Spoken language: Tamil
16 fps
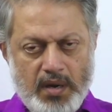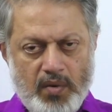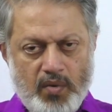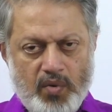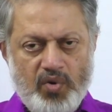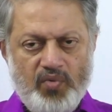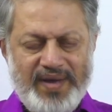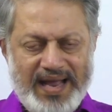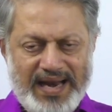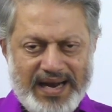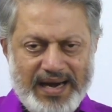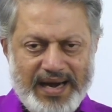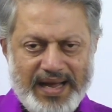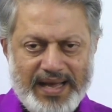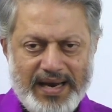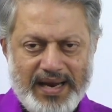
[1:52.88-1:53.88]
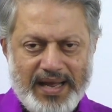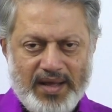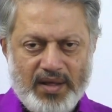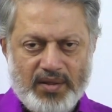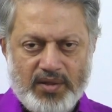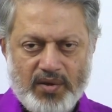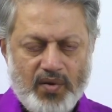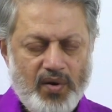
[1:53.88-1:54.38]
ஒரு வேலை
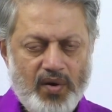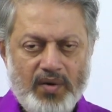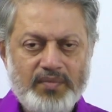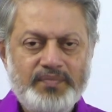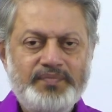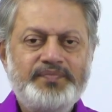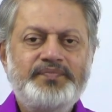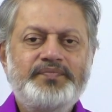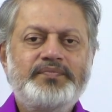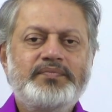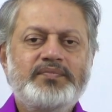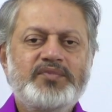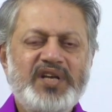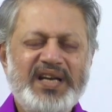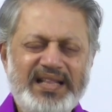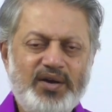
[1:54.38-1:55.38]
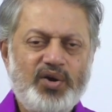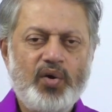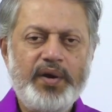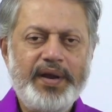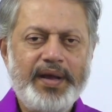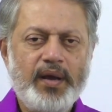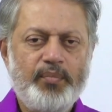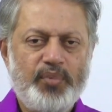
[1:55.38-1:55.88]
கிடைக்கிறதுக்கோ எதுக்கோ
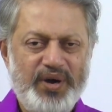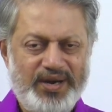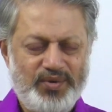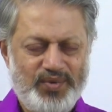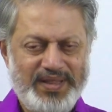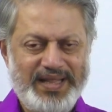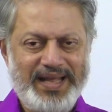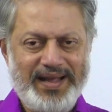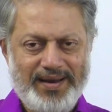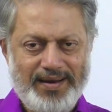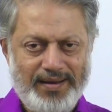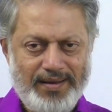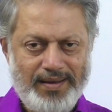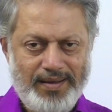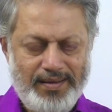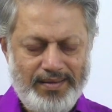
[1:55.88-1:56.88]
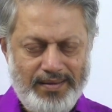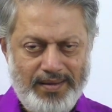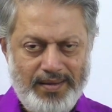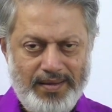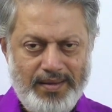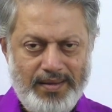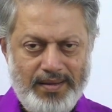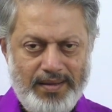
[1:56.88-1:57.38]
நீங்க போயிட்டு வந்தீங்கன்னா
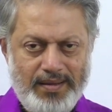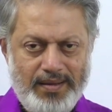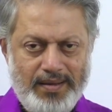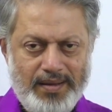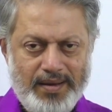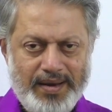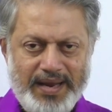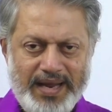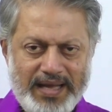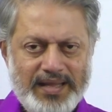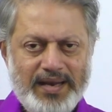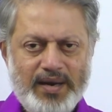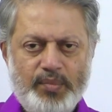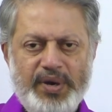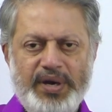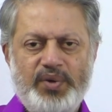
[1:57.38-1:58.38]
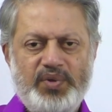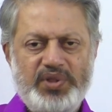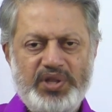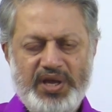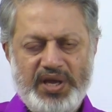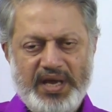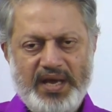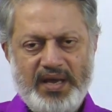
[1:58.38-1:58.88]
நீங்க தானே போயிட்டு
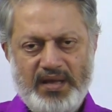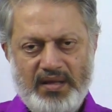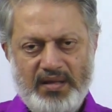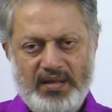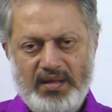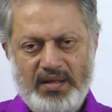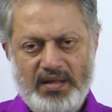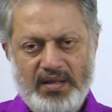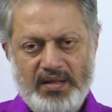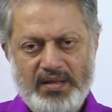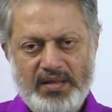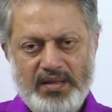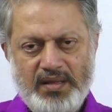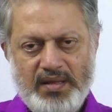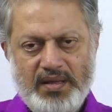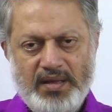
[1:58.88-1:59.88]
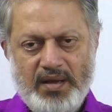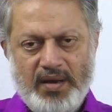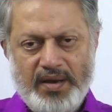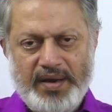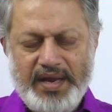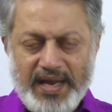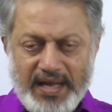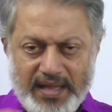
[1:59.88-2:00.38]
வந்தீங்க
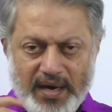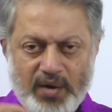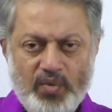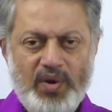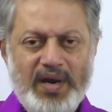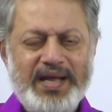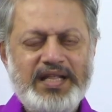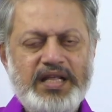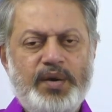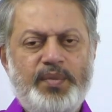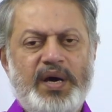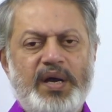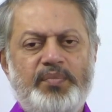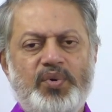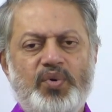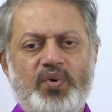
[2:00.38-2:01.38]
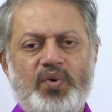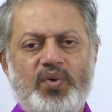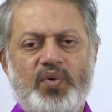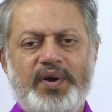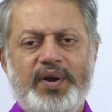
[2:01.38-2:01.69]
நீங்க தானே உள்ள எதிர்பார்ப்பு கொண்ட